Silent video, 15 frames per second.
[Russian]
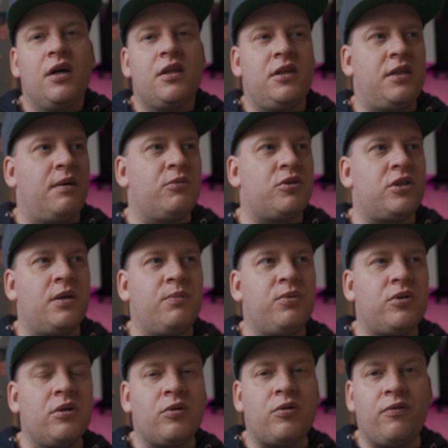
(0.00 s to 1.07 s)
Ты там уже
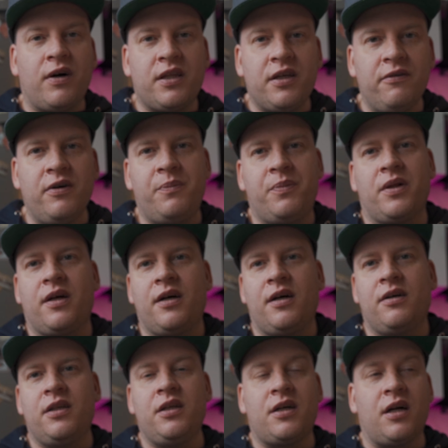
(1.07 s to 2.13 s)
бутылку воды выпила,
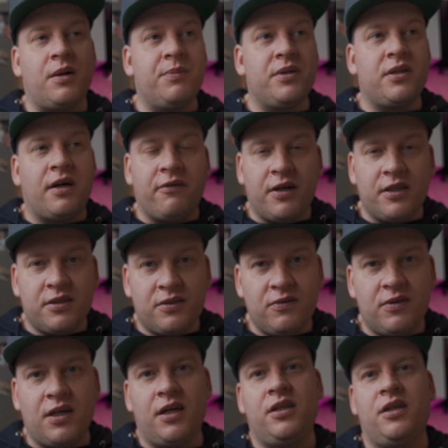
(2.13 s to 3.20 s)
а они как бы давай до
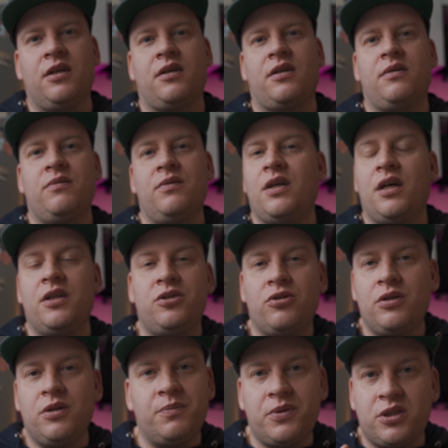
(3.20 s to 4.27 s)
свидания. Я
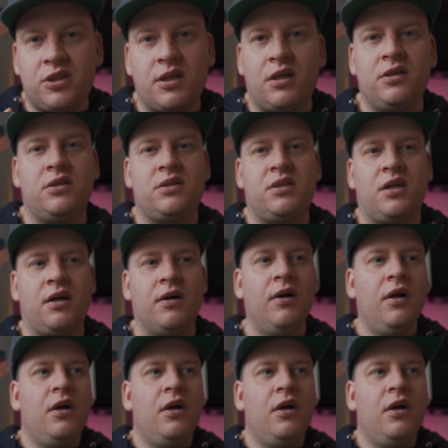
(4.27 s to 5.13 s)
ничего не посчитал, не знаю.